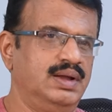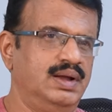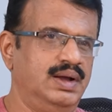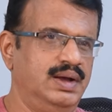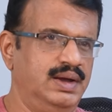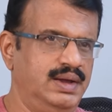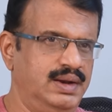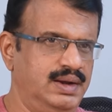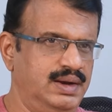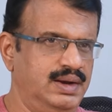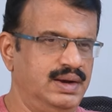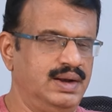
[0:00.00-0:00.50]

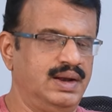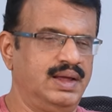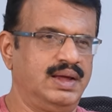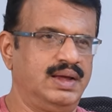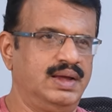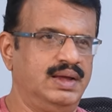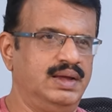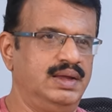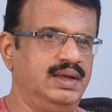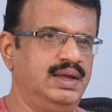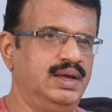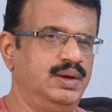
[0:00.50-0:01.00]
ఆయన
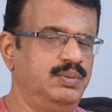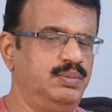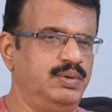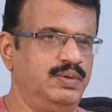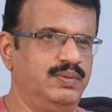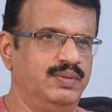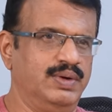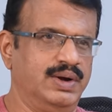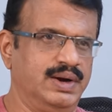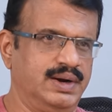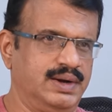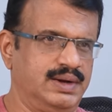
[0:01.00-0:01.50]
ఇలాగే ఏబి
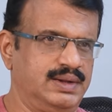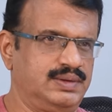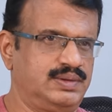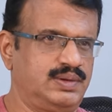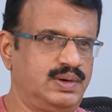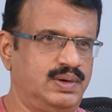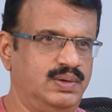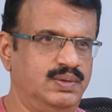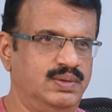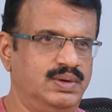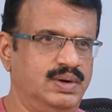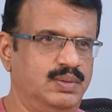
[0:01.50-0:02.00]

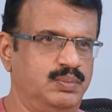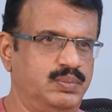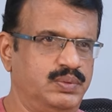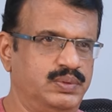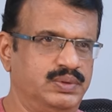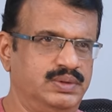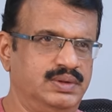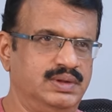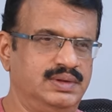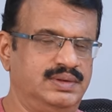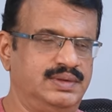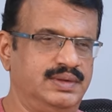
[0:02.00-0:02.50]
వెంకటేశ్వరరావు ఉన్నప్పుడు
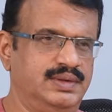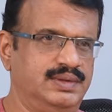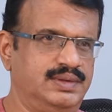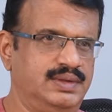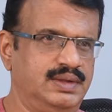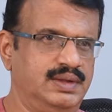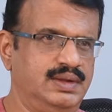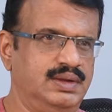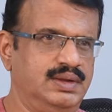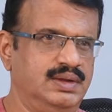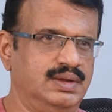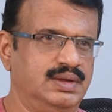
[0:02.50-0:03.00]

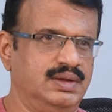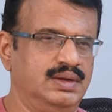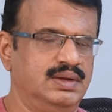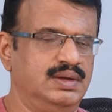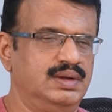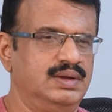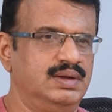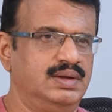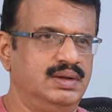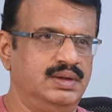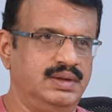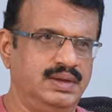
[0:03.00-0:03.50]
తీసేసి
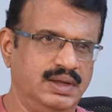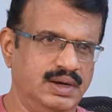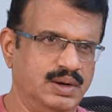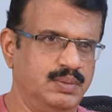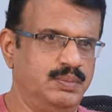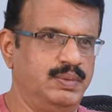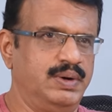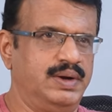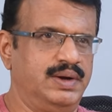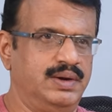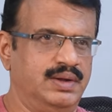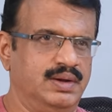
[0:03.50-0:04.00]
ఈయన
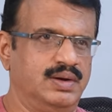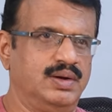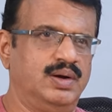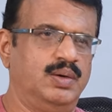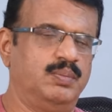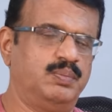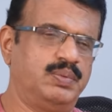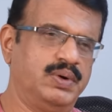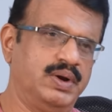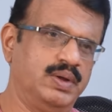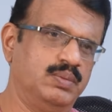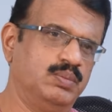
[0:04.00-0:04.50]
పెట్టారు
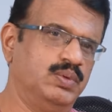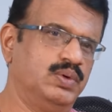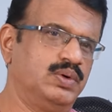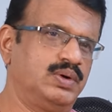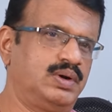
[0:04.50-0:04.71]
అప్పుడేమో